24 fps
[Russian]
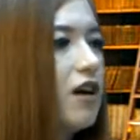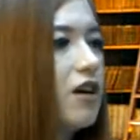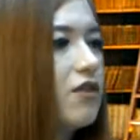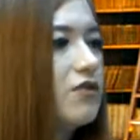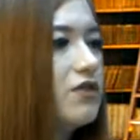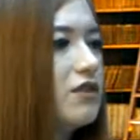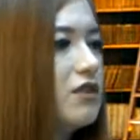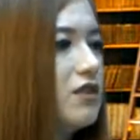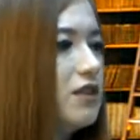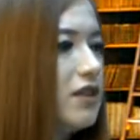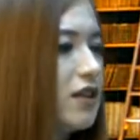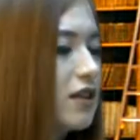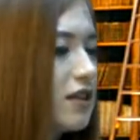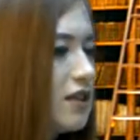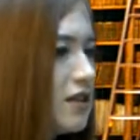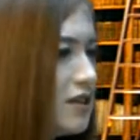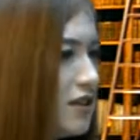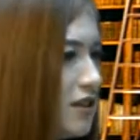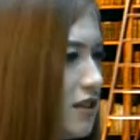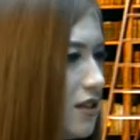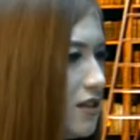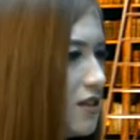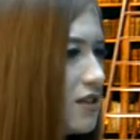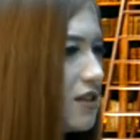
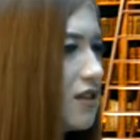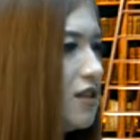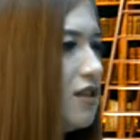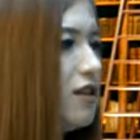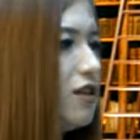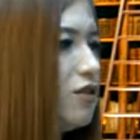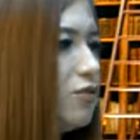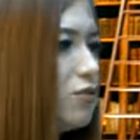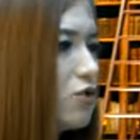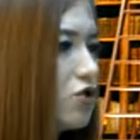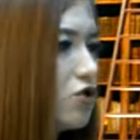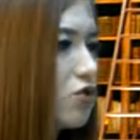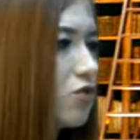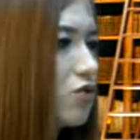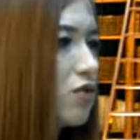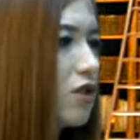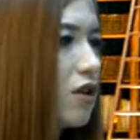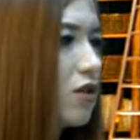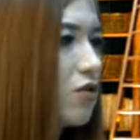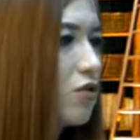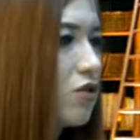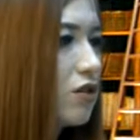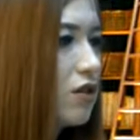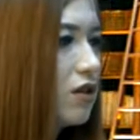всероссийские и
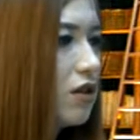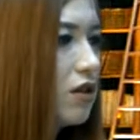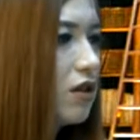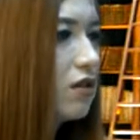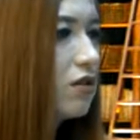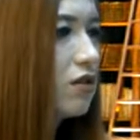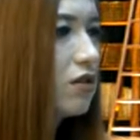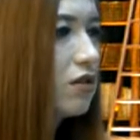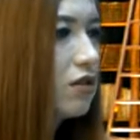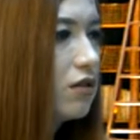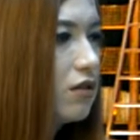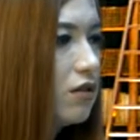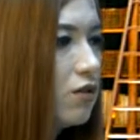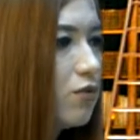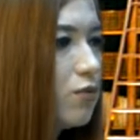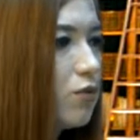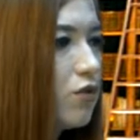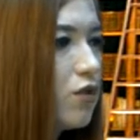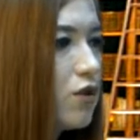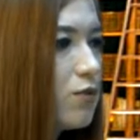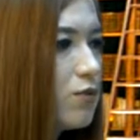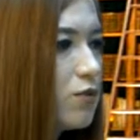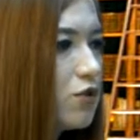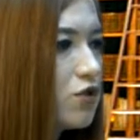международные.
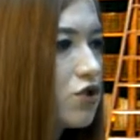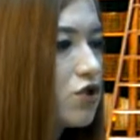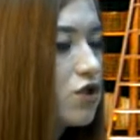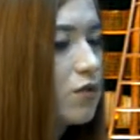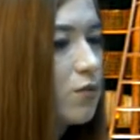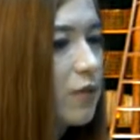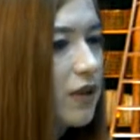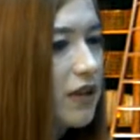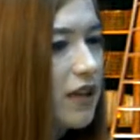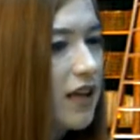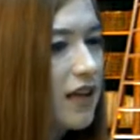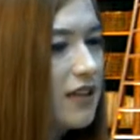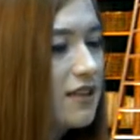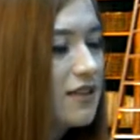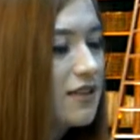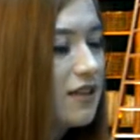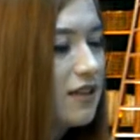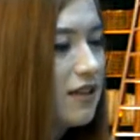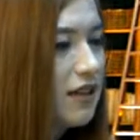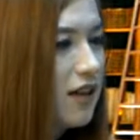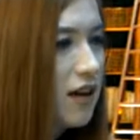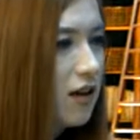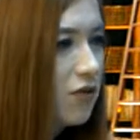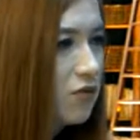Любой может подать
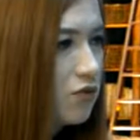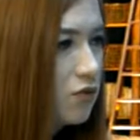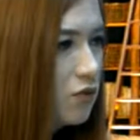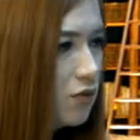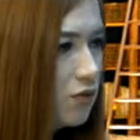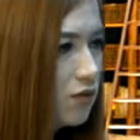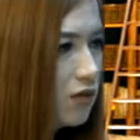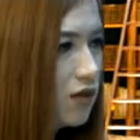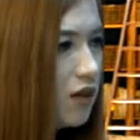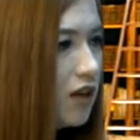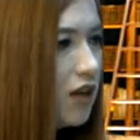заявку.